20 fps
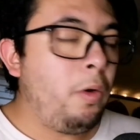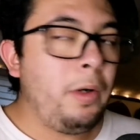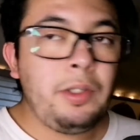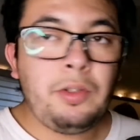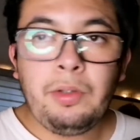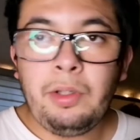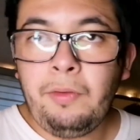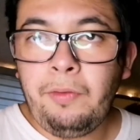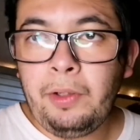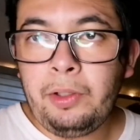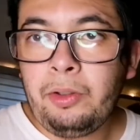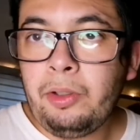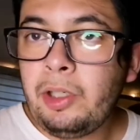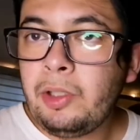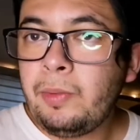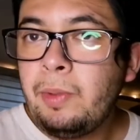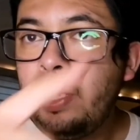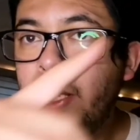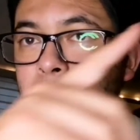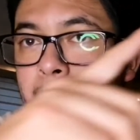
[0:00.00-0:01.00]
o en su defecto
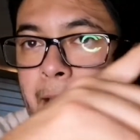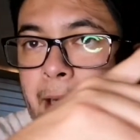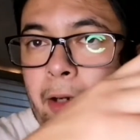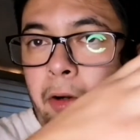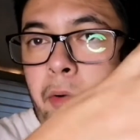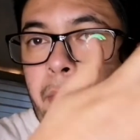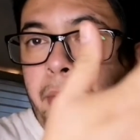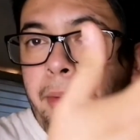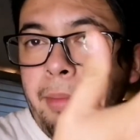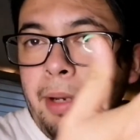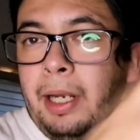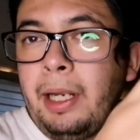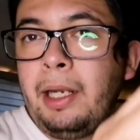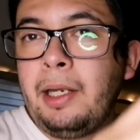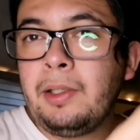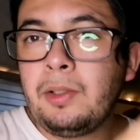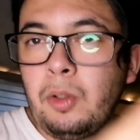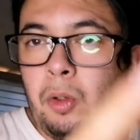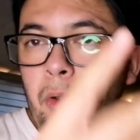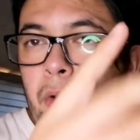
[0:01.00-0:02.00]
les voy a dejar como
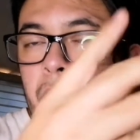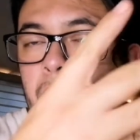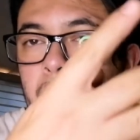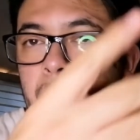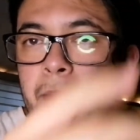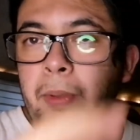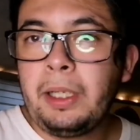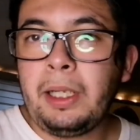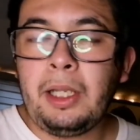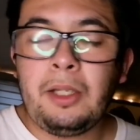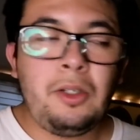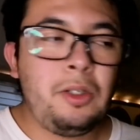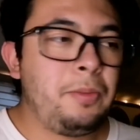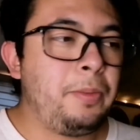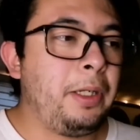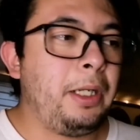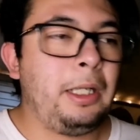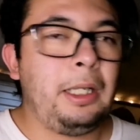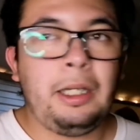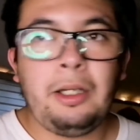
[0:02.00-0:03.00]
imágenes o cortos
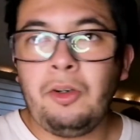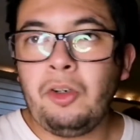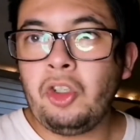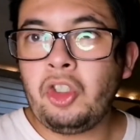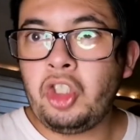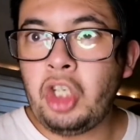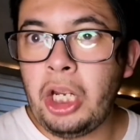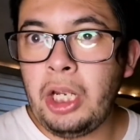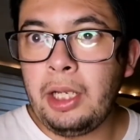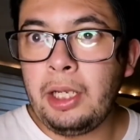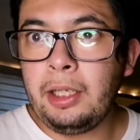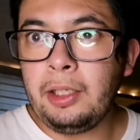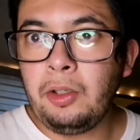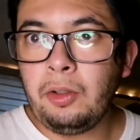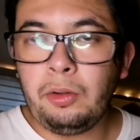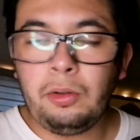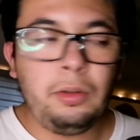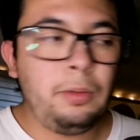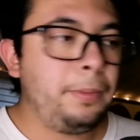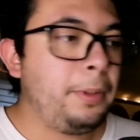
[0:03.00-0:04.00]
pequeños para que no nos chingue
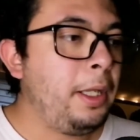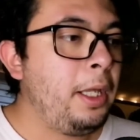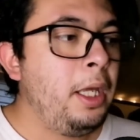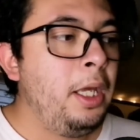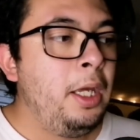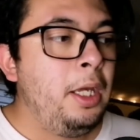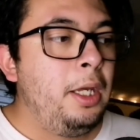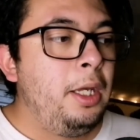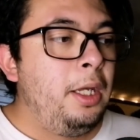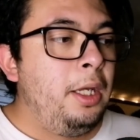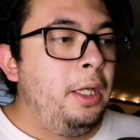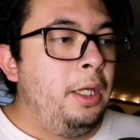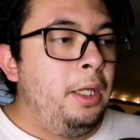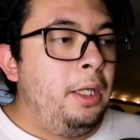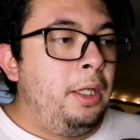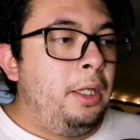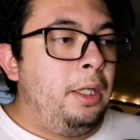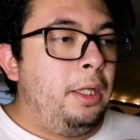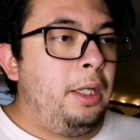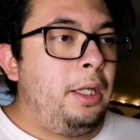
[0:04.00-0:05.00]
YouTube.
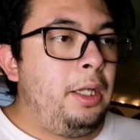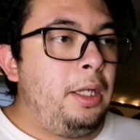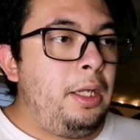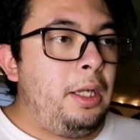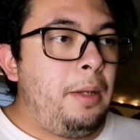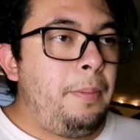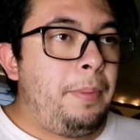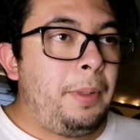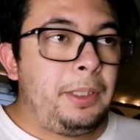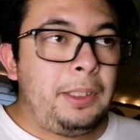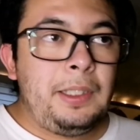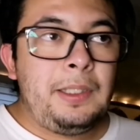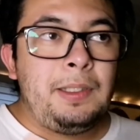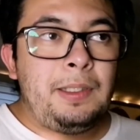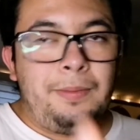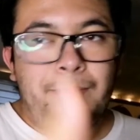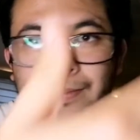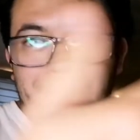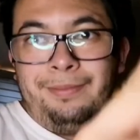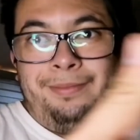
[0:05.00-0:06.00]
Eh,
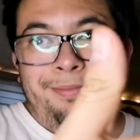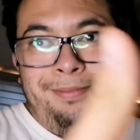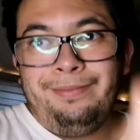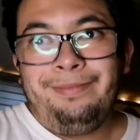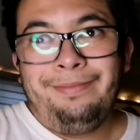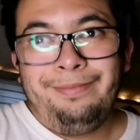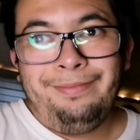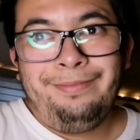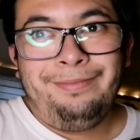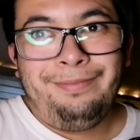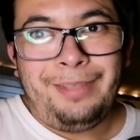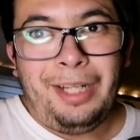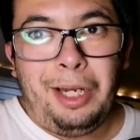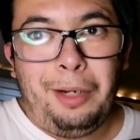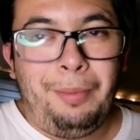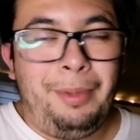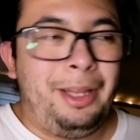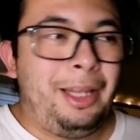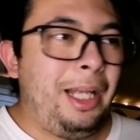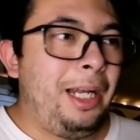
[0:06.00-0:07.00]
partes
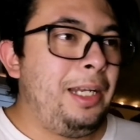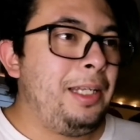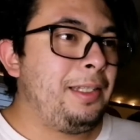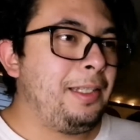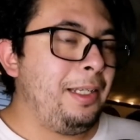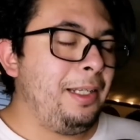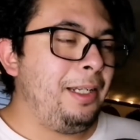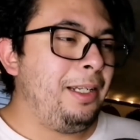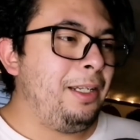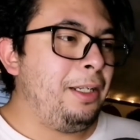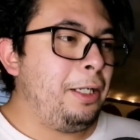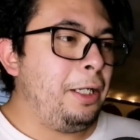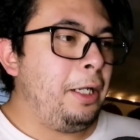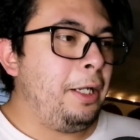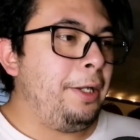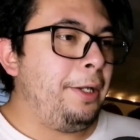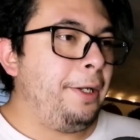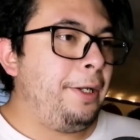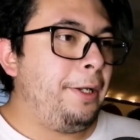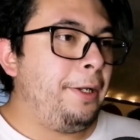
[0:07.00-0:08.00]
elementales del,
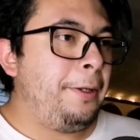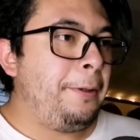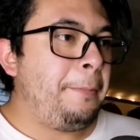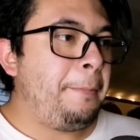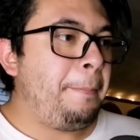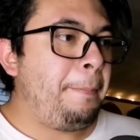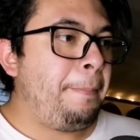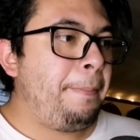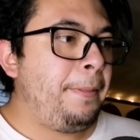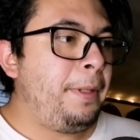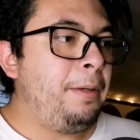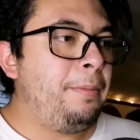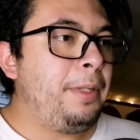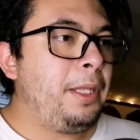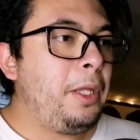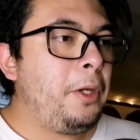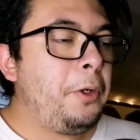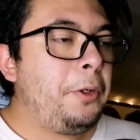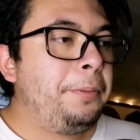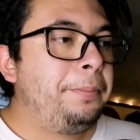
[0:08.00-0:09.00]
del
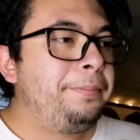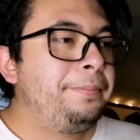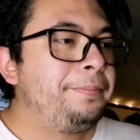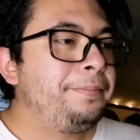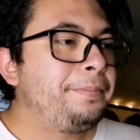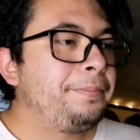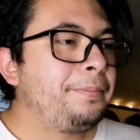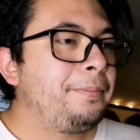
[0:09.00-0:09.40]
video